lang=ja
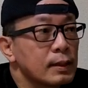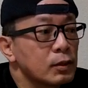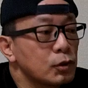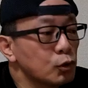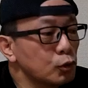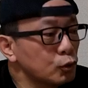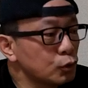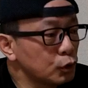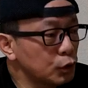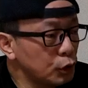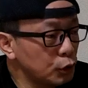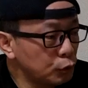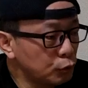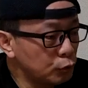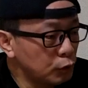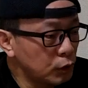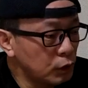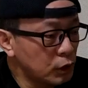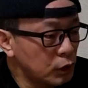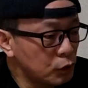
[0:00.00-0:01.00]
ちょっと昨日
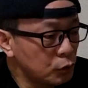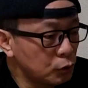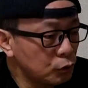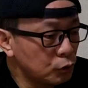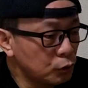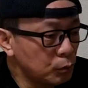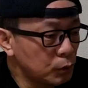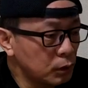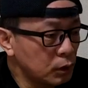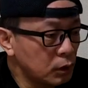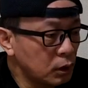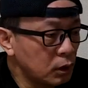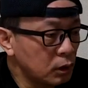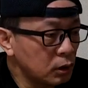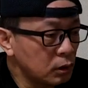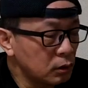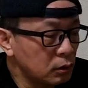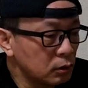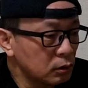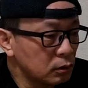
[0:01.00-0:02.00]
あたりちょっとま
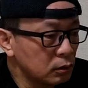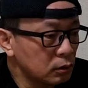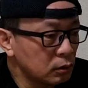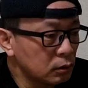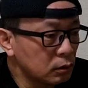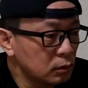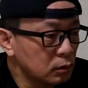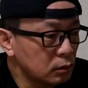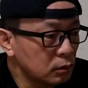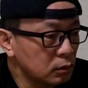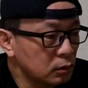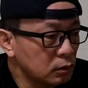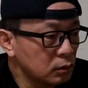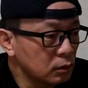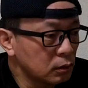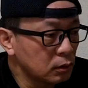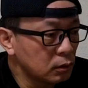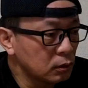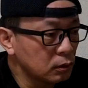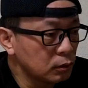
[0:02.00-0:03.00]
た
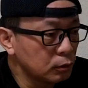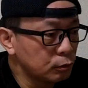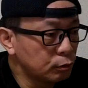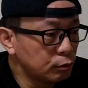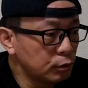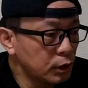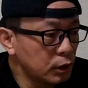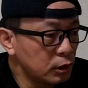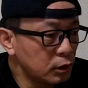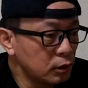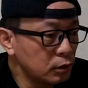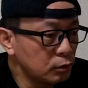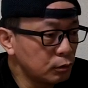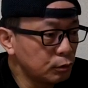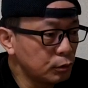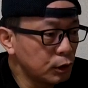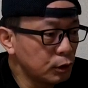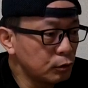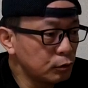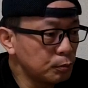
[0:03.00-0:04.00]
増え
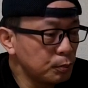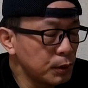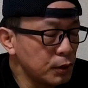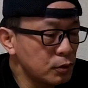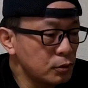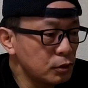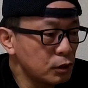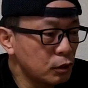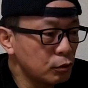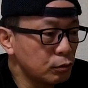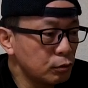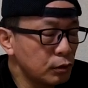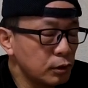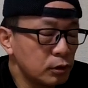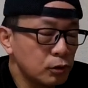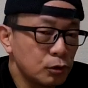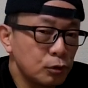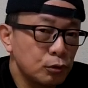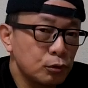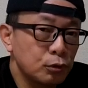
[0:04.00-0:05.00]
増えるペースが
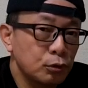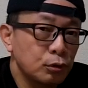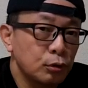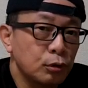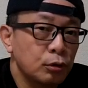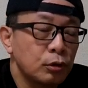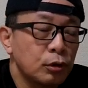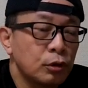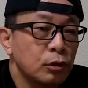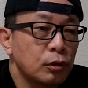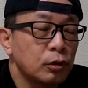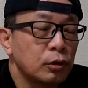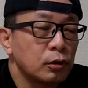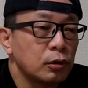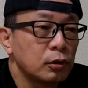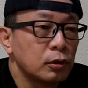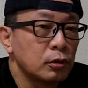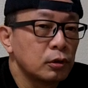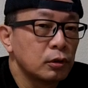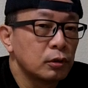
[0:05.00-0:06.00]
ちょっと、
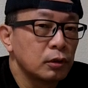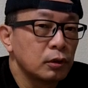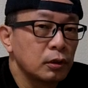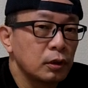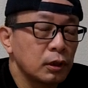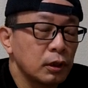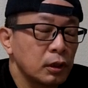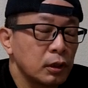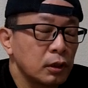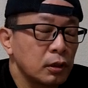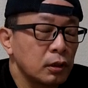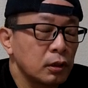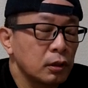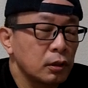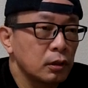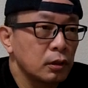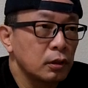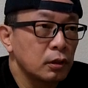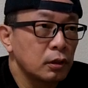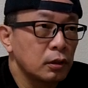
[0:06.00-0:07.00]

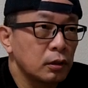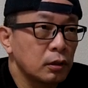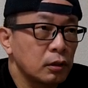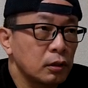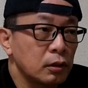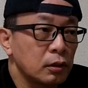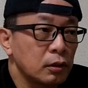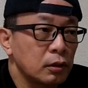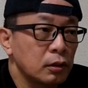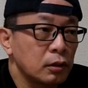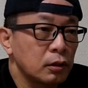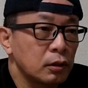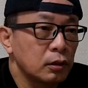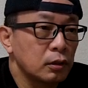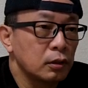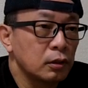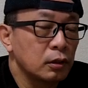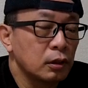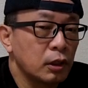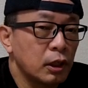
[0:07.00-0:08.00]

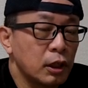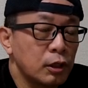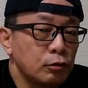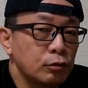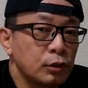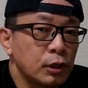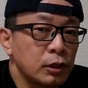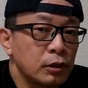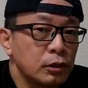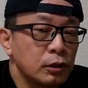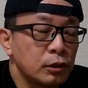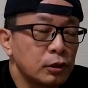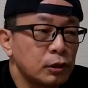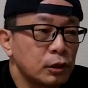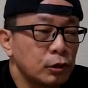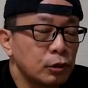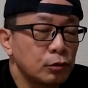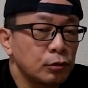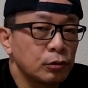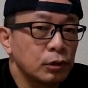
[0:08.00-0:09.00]
えー、早くなってき
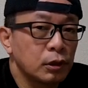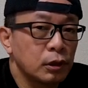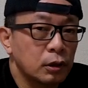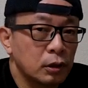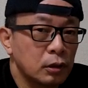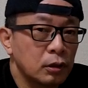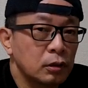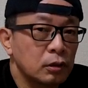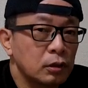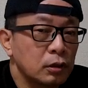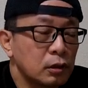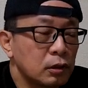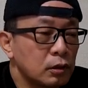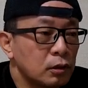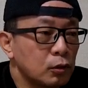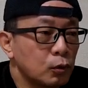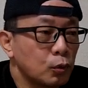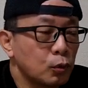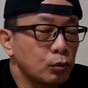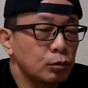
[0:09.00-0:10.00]
てるような
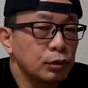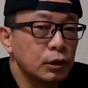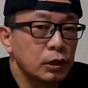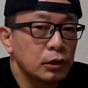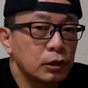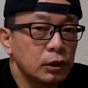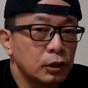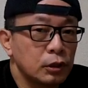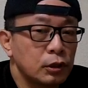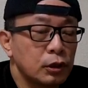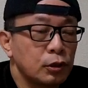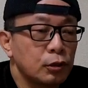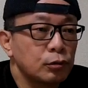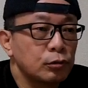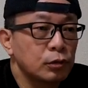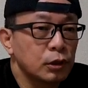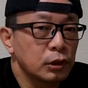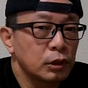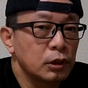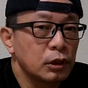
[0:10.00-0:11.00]
多くなってきてるよ
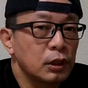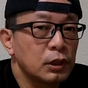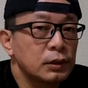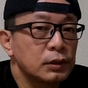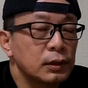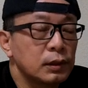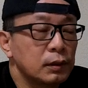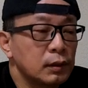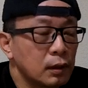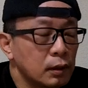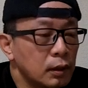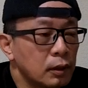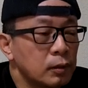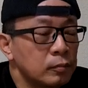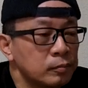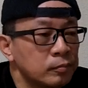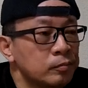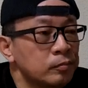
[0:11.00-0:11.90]
うな気がしてて、うん、